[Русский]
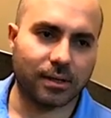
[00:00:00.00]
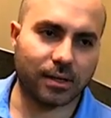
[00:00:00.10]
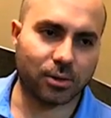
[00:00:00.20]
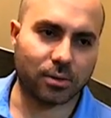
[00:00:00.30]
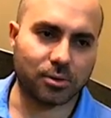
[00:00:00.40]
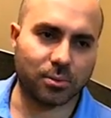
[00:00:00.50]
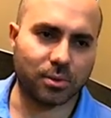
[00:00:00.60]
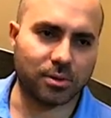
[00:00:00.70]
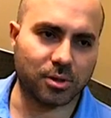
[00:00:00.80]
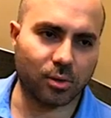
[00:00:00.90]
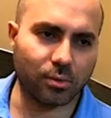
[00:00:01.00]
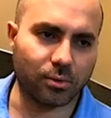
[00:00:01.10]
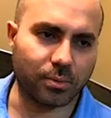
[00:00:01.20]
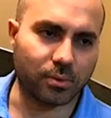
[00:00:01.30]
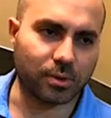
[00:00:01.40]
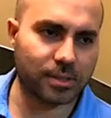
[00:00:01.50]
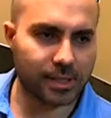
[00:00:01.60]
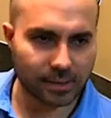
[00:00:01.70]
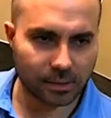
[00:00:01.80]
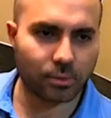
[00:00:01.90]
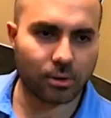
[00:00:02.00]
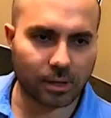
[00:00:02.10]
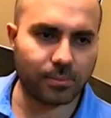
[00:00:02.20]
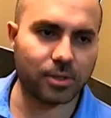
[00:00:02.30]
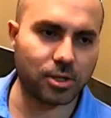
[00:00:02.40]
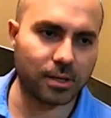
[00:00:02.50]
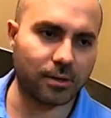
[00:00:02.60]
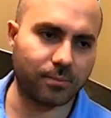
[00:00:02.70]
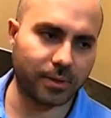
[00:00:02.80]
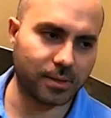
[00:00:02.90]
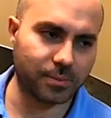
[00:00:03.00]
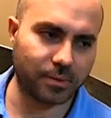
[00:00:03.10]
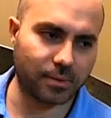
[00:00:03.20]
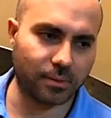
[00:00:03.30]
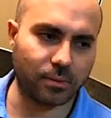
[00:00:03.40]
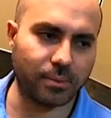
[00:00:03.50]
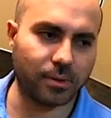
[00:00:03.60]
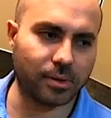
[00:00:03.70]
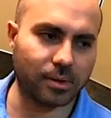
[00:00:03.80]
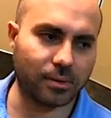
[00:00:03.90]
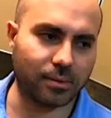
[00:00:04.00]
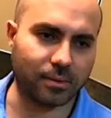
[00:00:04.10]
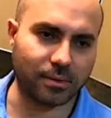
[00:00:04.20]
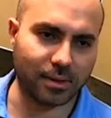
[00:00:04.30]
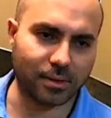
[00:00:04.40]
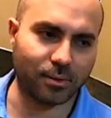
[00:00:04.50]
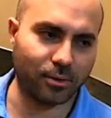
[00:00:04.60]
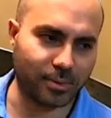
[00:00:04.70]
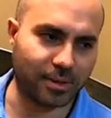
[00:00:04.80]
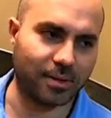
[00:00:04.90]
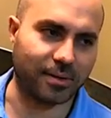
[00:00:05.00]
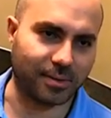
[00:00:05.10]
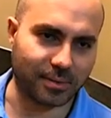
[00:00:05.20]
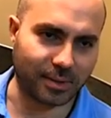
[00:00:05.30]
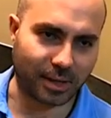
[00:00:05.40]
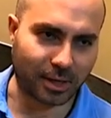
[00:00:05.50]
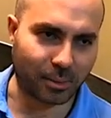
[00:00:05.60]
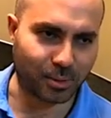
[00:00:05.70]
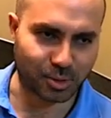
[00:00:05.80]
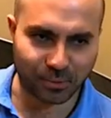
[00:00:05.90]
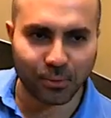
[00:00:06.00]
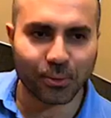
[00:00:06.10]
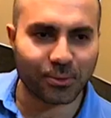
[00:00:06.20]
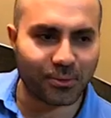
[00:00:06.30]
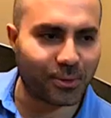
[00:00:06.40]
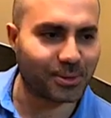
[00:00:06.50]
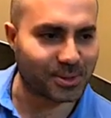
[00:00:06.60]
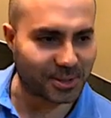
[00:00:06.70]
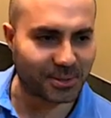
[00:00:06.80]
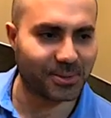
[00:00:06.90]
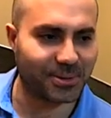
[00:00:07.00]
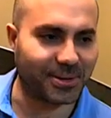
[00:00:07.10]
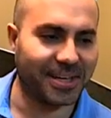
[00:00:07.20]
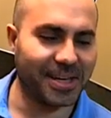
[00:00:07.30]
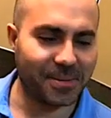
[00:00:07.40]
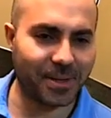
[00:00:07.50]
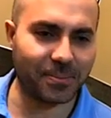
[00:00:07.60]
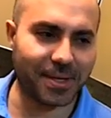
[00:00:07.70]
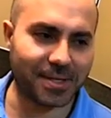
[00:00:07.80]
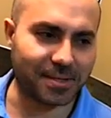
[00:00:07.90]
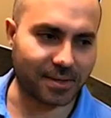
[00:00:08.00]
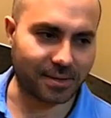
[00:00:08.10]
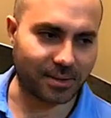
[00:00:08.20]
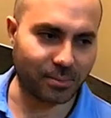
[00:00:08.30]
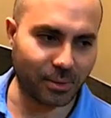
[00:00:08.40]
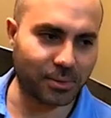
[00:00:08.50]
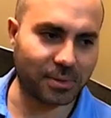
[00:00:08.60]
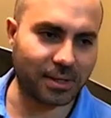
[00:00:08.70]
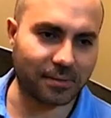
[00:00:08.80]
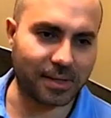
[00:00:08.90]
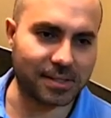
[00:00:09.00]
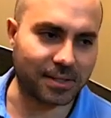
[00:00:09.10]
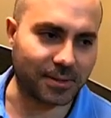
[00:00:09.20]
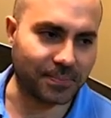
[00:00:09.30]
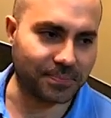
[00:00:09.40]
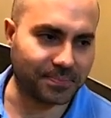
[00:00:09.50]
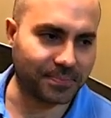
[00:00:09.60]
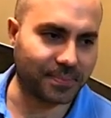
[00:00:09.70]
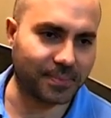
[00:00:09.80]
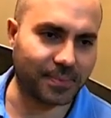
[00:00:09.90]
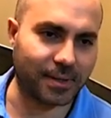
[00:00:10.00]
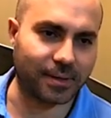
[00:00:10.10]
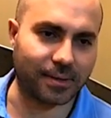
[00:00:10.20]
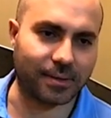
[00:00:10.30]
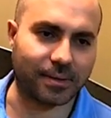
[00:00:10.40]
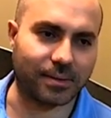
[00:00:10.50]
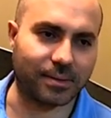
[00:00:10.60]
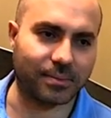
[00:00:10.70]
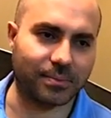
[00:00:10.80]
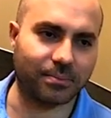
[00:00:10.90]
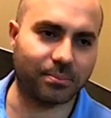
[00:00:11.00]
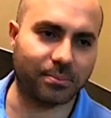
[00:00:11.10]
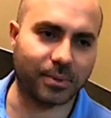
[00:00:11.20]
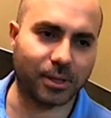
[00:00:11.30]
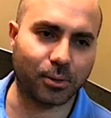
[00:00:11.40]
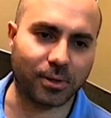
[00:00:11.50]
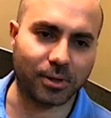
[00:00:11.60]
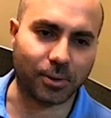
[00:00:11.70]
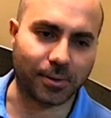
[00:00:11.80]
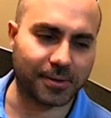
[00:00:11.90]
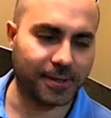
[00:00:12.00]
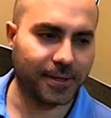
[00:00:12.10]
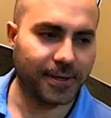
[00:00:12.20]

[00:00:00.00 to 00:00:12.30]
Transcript: Те, кто особенно сырую пьют, если, ну, ее кипячение, в принципе, убьет, но те, кто любит и так как бы живую воду, сырую попить, э, могут нарваться на плохой итог.